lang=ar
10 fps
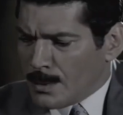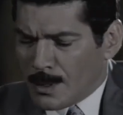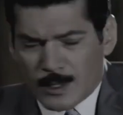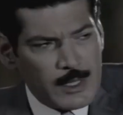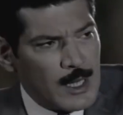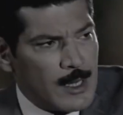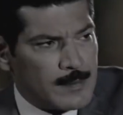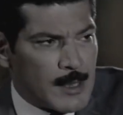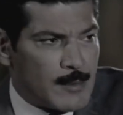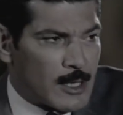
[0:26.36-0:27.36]
انت
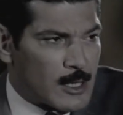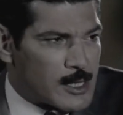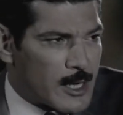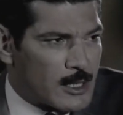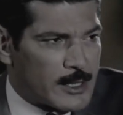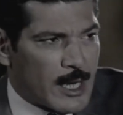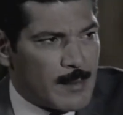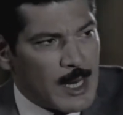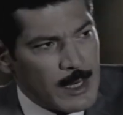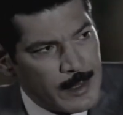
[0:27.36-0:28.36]
بتبني النظريات يا
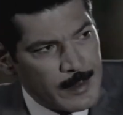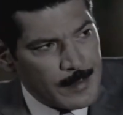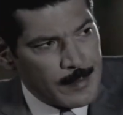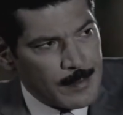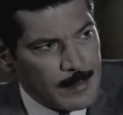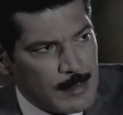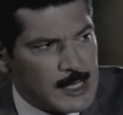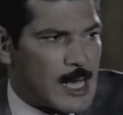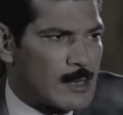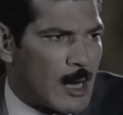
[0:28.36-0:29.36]
جمال
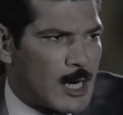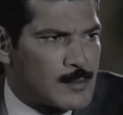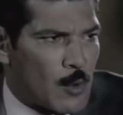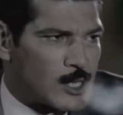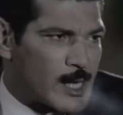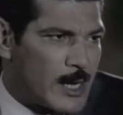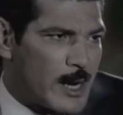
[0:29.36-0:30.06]
بالذات مع اللي اسمه حسنين